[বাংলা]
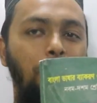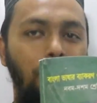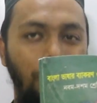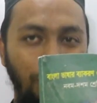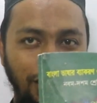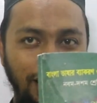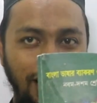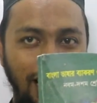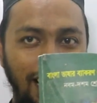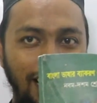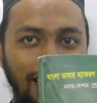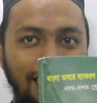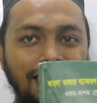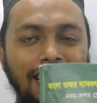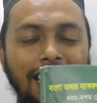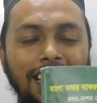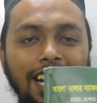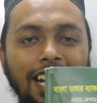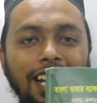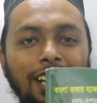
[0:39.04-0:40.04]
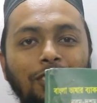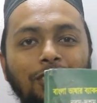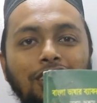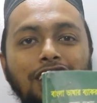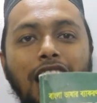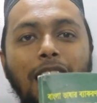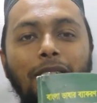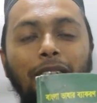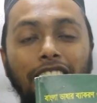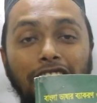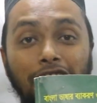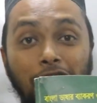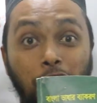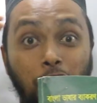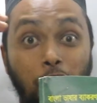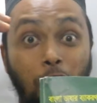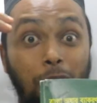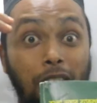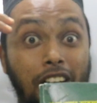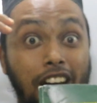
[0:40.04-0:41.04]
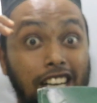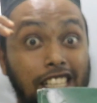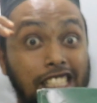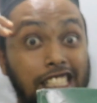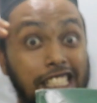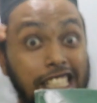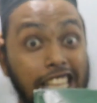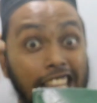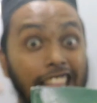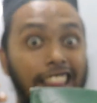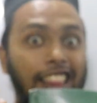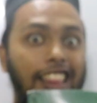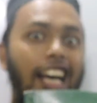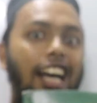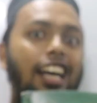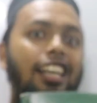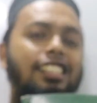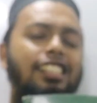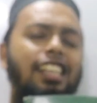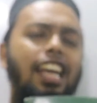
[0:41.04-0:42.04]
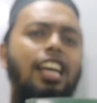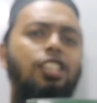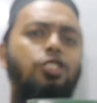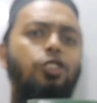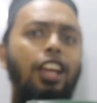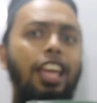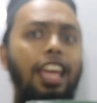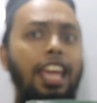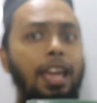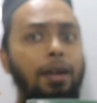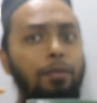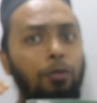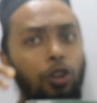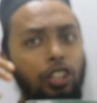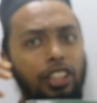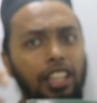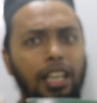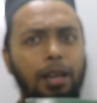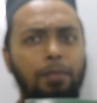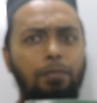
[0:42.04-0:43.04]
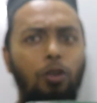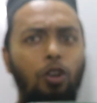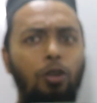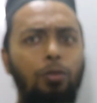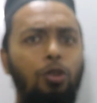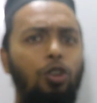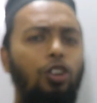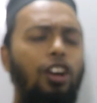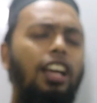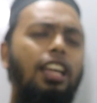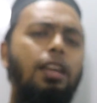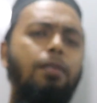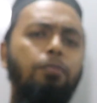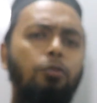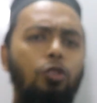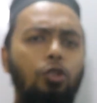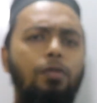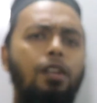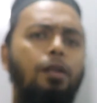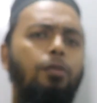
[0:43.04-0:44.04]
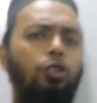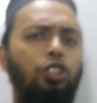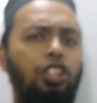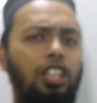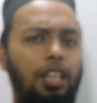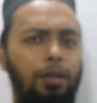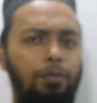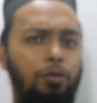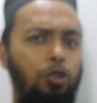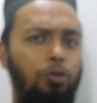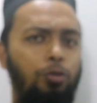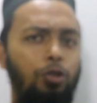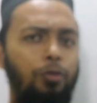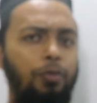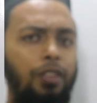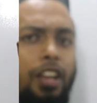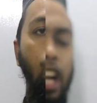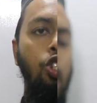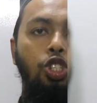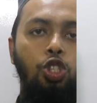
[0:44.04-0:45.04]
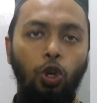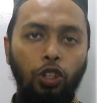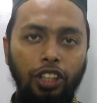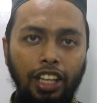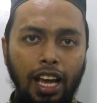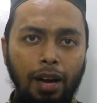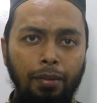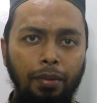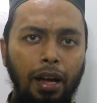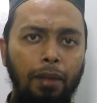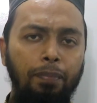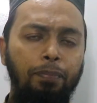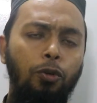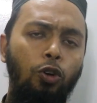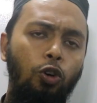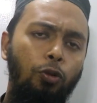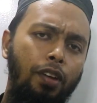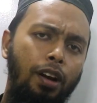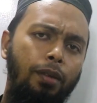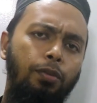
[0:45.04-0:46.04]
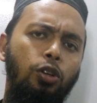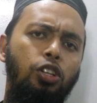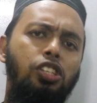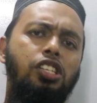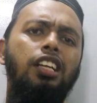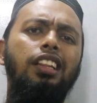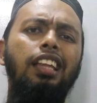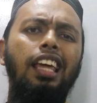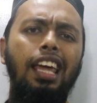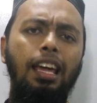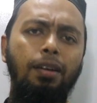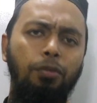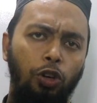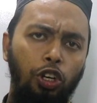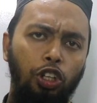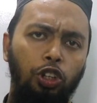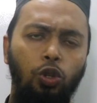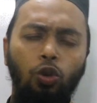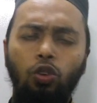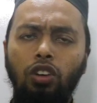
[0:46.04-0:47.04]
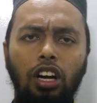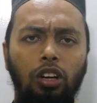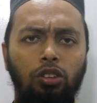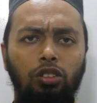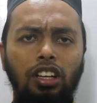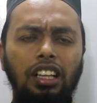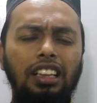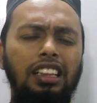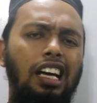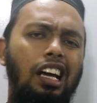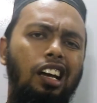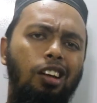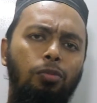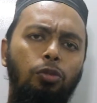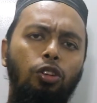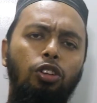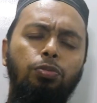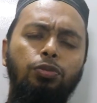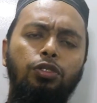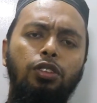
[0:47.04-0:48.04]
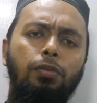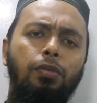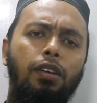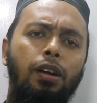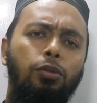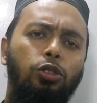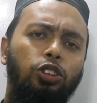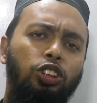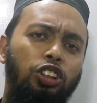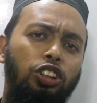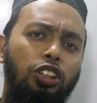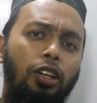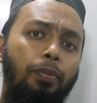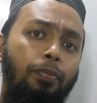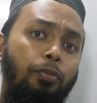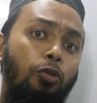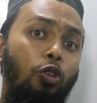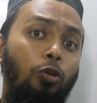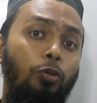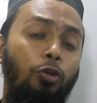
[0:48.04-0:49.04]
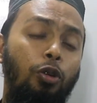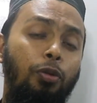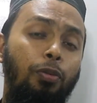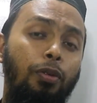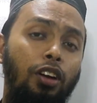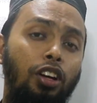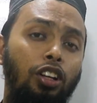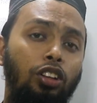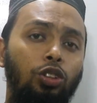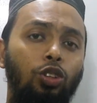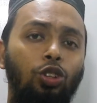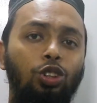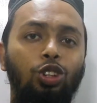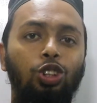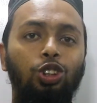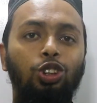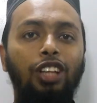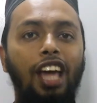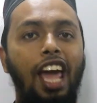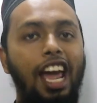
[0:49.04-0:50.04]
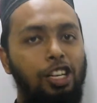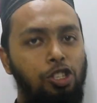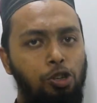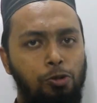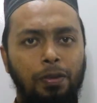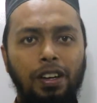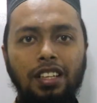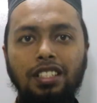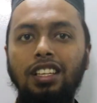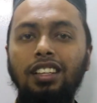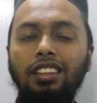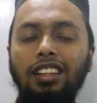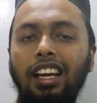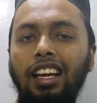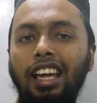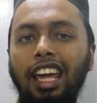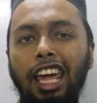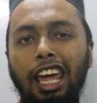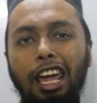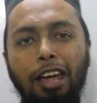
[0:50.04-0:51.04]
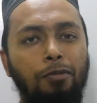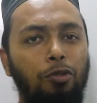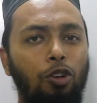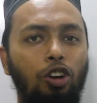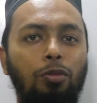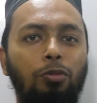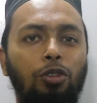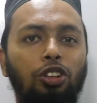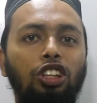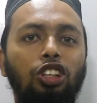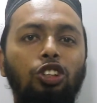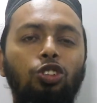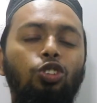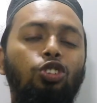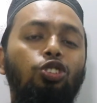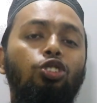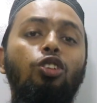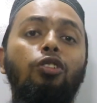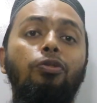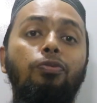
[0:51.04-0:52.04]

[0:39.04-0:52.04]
বইটা যেটা নিয়ে হচ্ছে আমাদের সবার চিন্তা যে আসলে এই বই থেকে পড়বো নাকি পূর্বের বই থেকে পড়বো যদি আমরা পূর্বের বইয়ের সাথে এই বইয়ের তুলনা করি তাহলে বলতে পারবো যে পূর্বের বইয়ের তথ্য যদি একশো পার্সেন্ট থাকে এই বইয়ের মধ্যে তথ্য